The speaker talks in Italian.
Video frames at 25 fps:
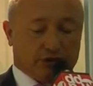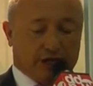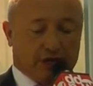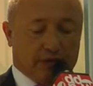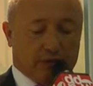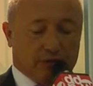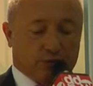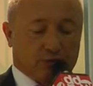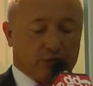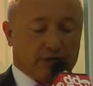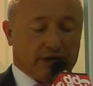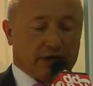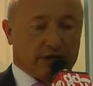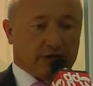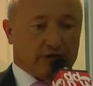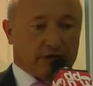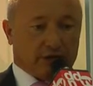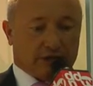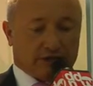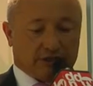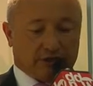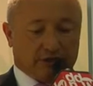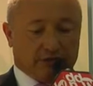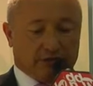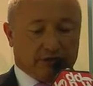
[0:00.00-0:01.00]
ha una
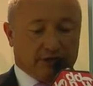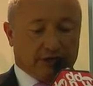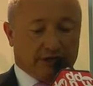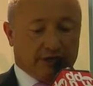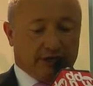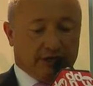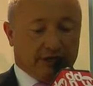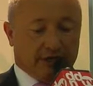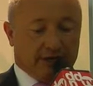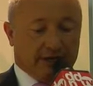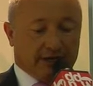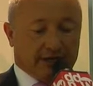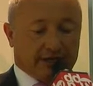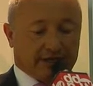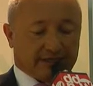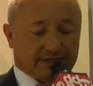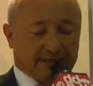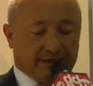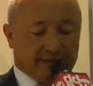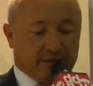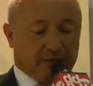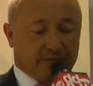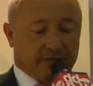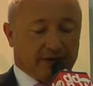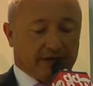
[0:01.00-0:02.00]
regolazione che
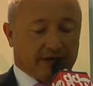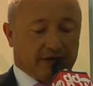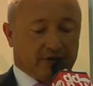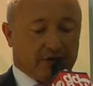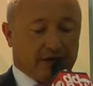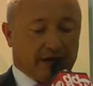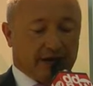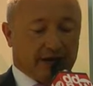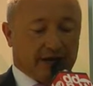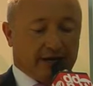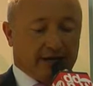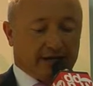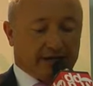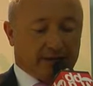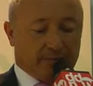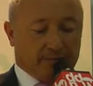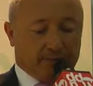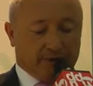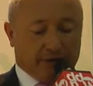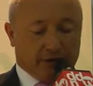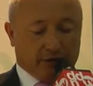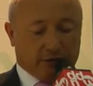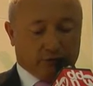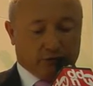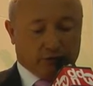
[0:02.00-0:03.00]
serve per regolare la
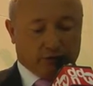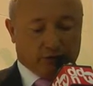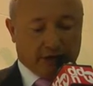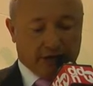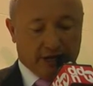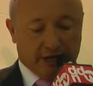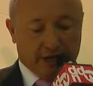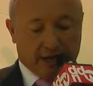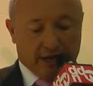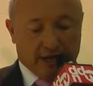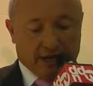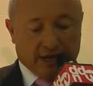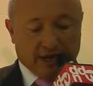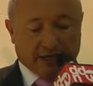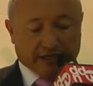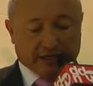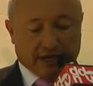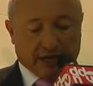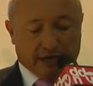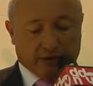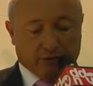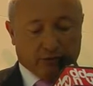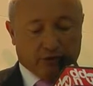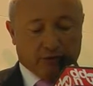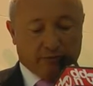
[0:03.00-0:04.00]
temperatura e c'è
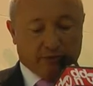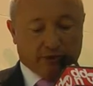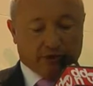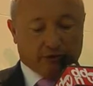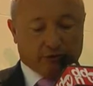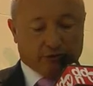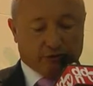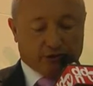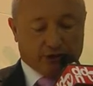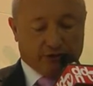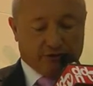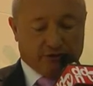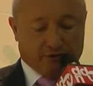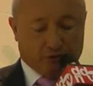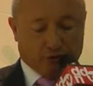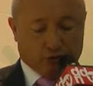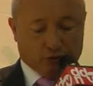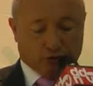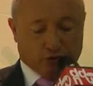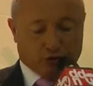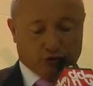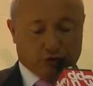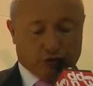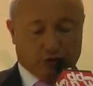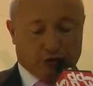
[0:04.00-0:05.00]
anche un limitatore di
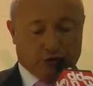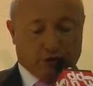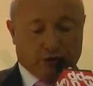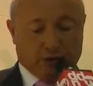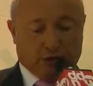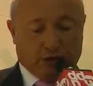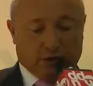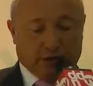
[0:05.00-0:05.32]
flusso.